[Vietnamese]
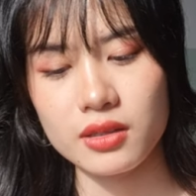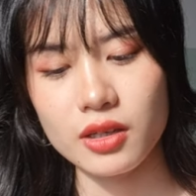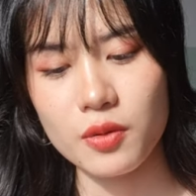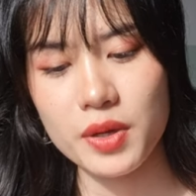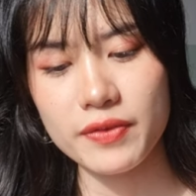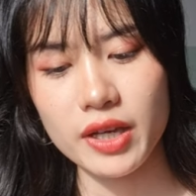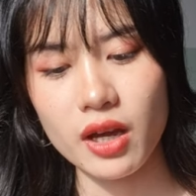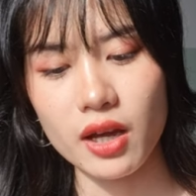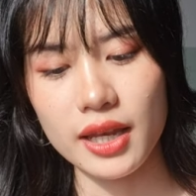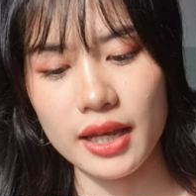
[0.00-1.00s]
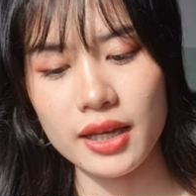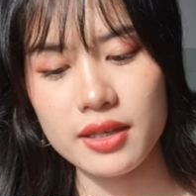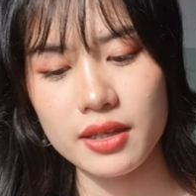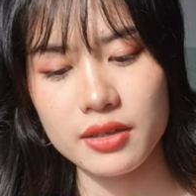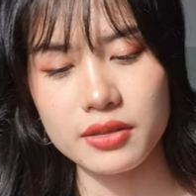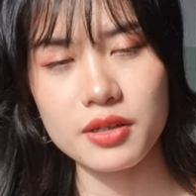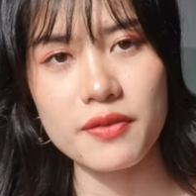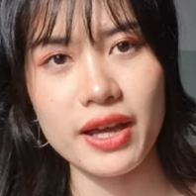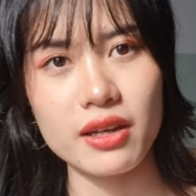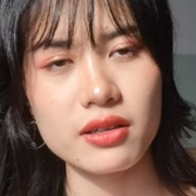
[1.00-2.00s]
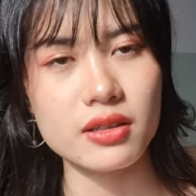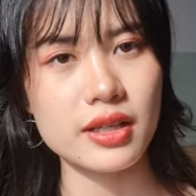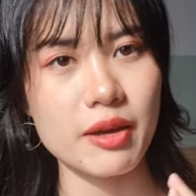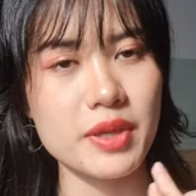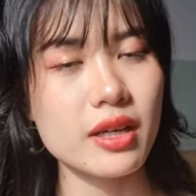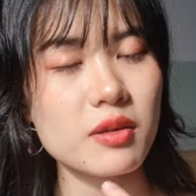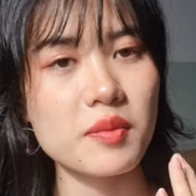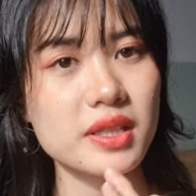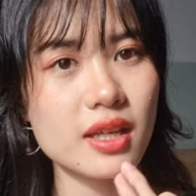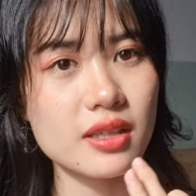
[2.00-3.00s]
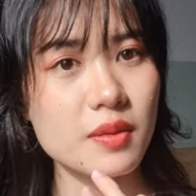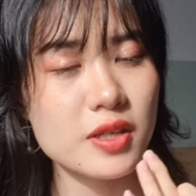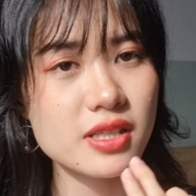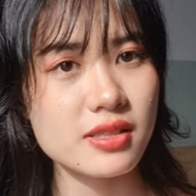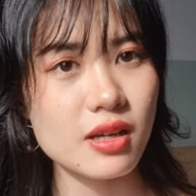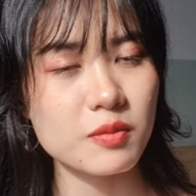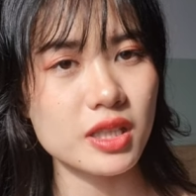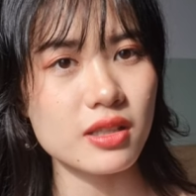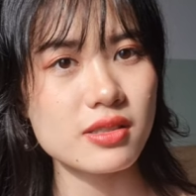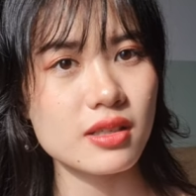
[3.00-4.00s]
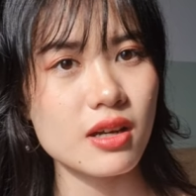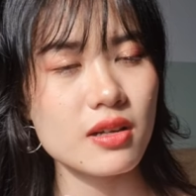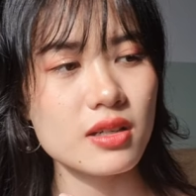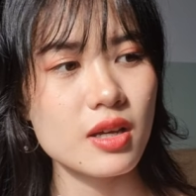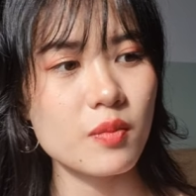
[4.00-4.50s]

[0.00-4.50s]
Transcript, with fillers: chứ không biết phải gọi là cái gì nữa và nó cảm giác khi mà mình tẩy tế bào chết xong thì nó sẽ có